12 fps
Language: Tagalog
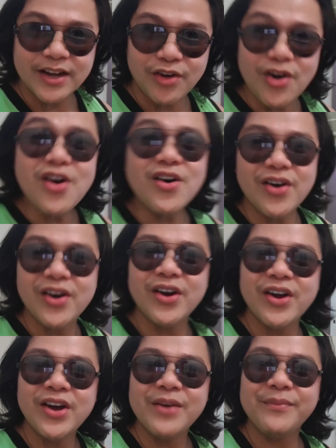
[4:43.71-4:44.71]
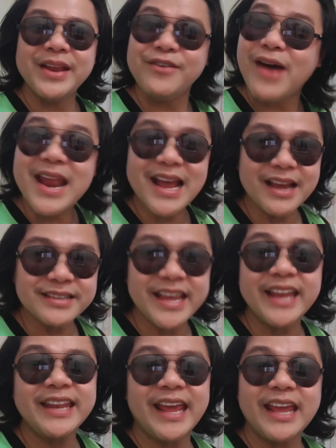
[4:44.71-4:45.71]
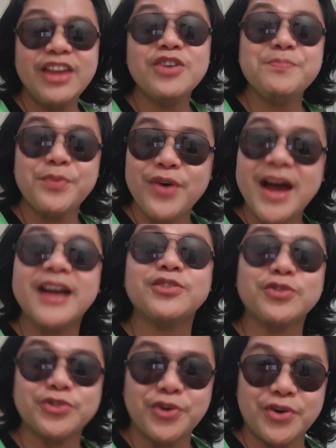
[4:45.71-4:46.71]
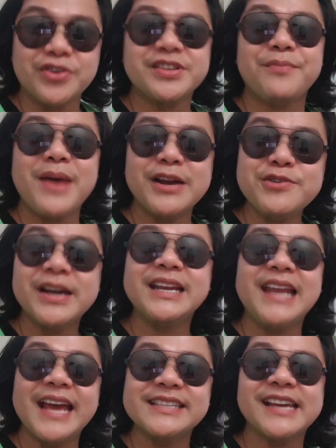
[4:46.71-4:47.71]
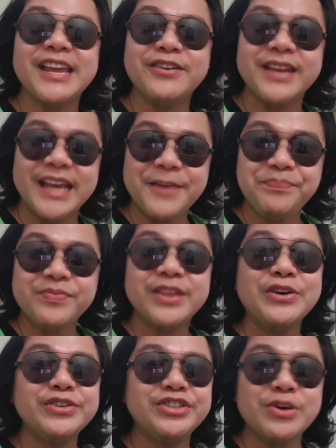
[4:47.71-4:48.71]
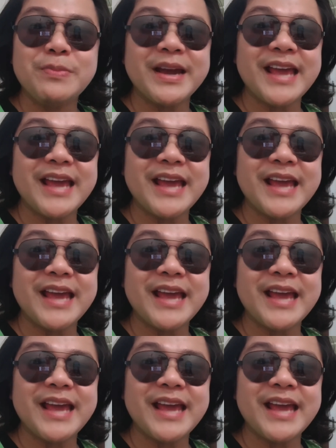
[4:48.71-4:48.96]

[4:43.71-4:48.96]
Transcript: Oh, maniwala kayo sa hindi. Yun po ang totoo sa bagong guidelines ngayon ni eh, YouTube.